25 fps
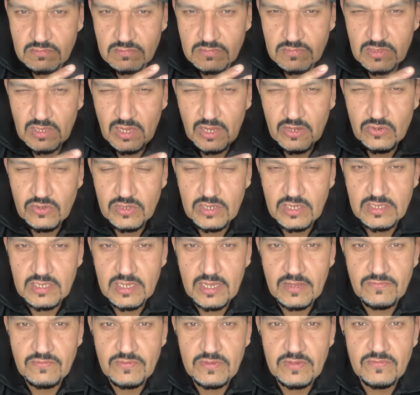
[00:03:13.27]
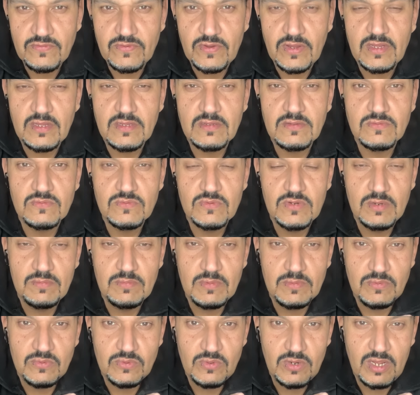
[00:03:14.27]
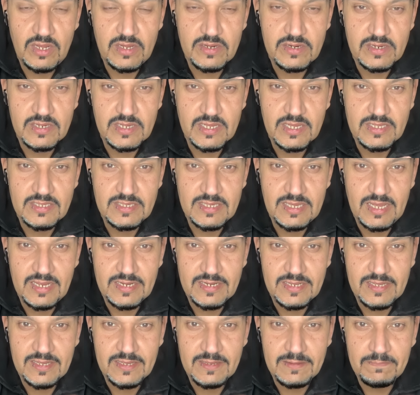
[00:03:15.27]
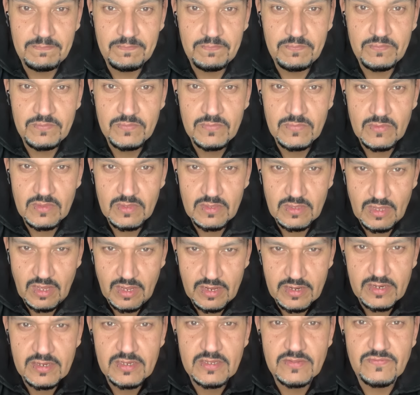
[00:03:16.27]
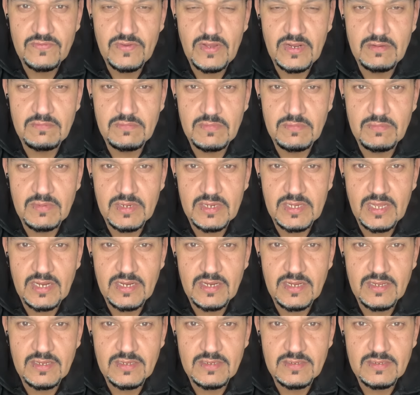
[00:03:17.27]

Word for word: تحركات خفيفة لما بقول حركات يعني إيه تحركت فعلا من مكانها